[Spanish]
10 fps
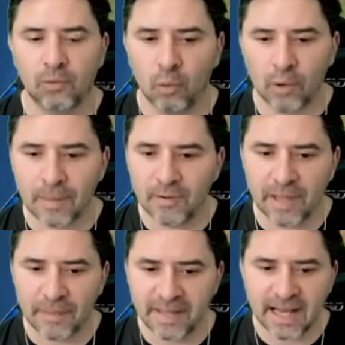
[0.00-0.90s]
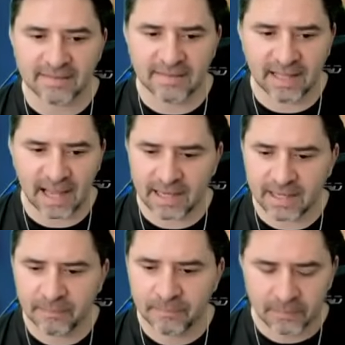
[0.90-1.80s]
Hola amigos y amigas de
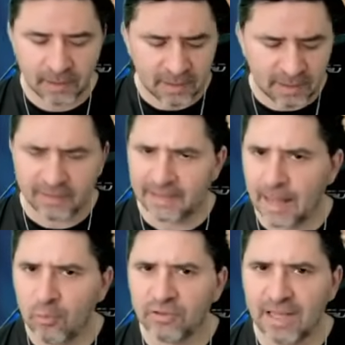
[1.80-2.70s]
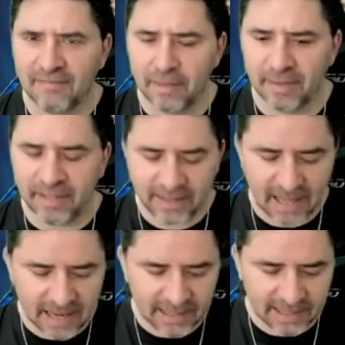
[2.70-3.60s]
KL, damos la
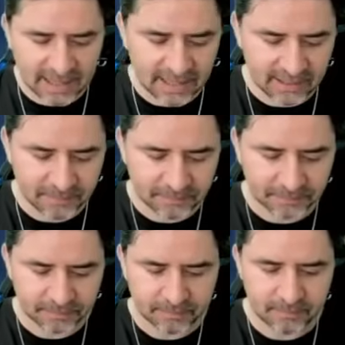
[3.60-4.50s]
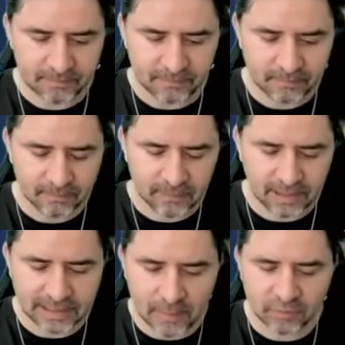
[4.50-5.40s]
bienvenida al canal.
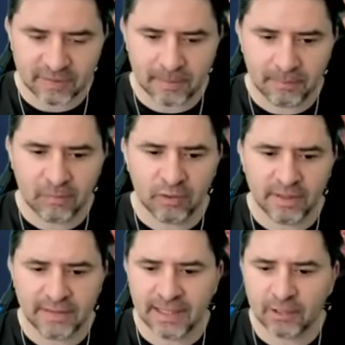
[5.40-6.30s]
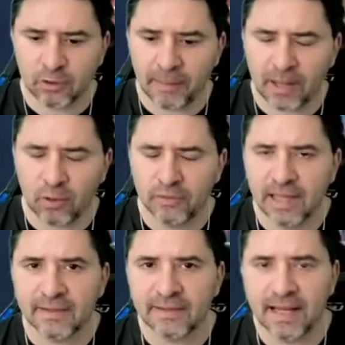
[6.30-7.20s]
Estamos en vivo y en directo para
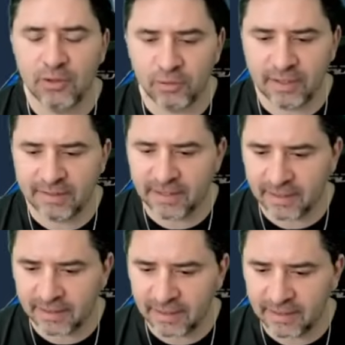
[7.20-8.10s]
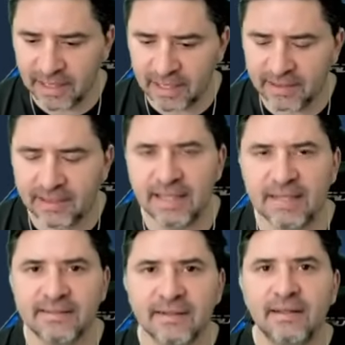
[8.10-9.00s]
contarte las noticias de este día
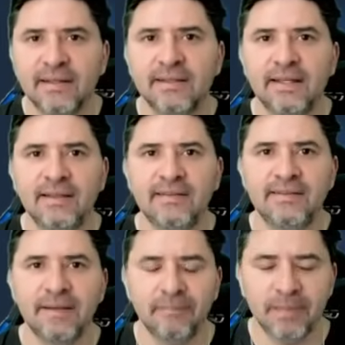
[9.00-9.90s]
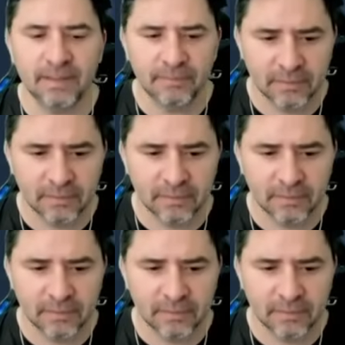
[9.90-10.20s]
3 de diciembre.